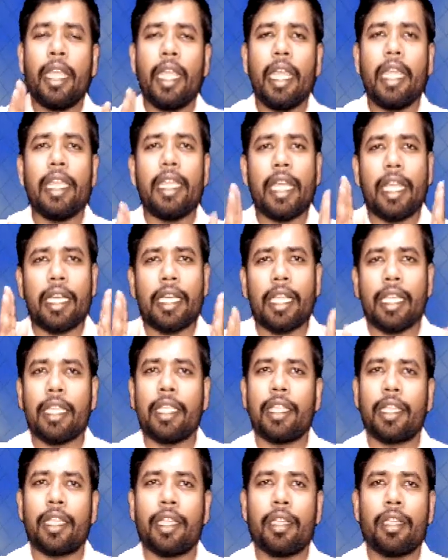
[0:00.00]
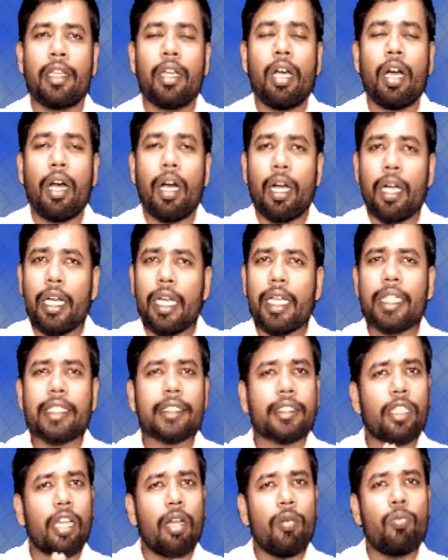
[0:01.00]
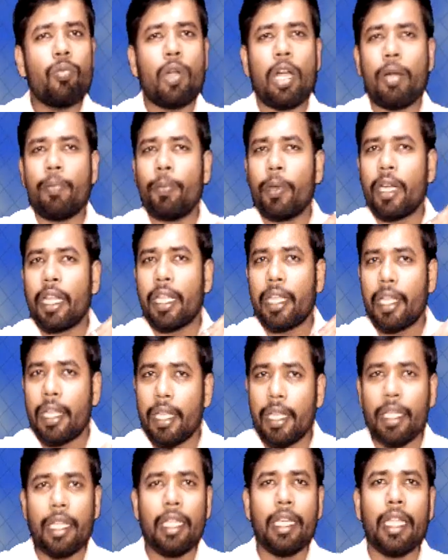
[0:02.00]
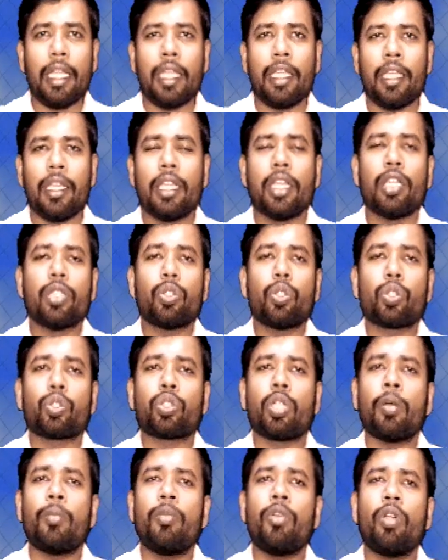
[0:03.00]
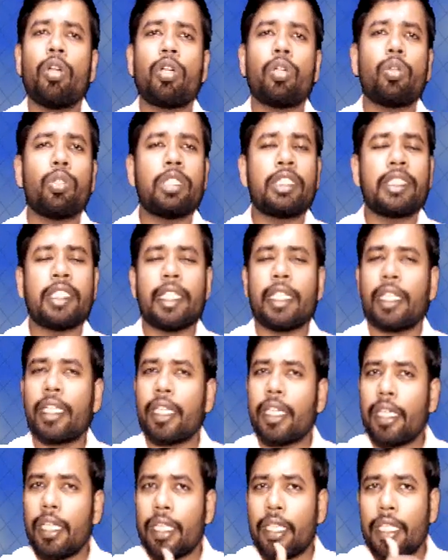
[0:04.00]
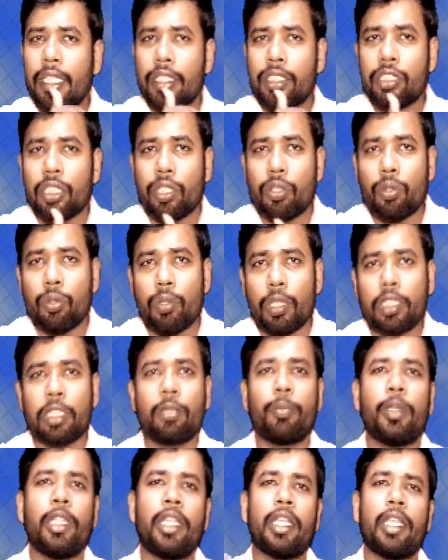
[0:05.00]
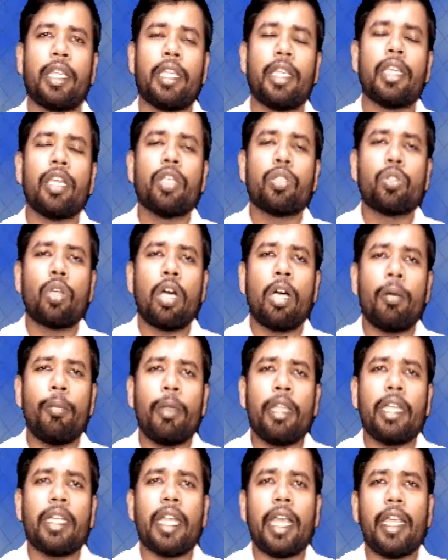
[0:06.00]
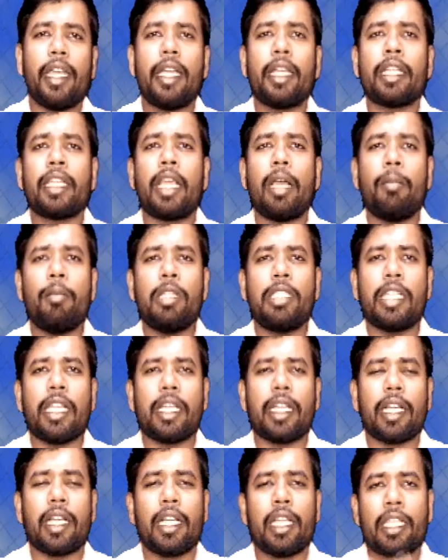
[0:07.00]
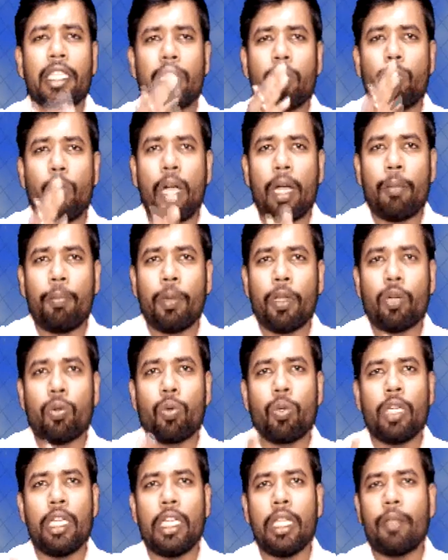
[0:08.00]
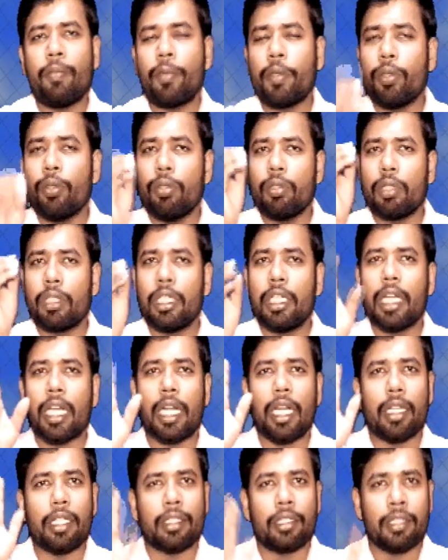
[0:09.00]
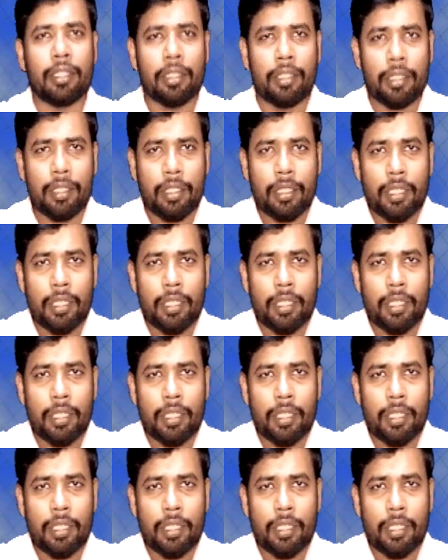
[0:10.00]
है या नहीं है अगर सॉम वहाँ पर है ही नहीं तो सॉम नॉट को चेक करने की ज़रूरत भी नहीं तो हमें डायरेक्ट क्या मिल जाएगा कि वहाँ पर ओनली ए फ्यू गलत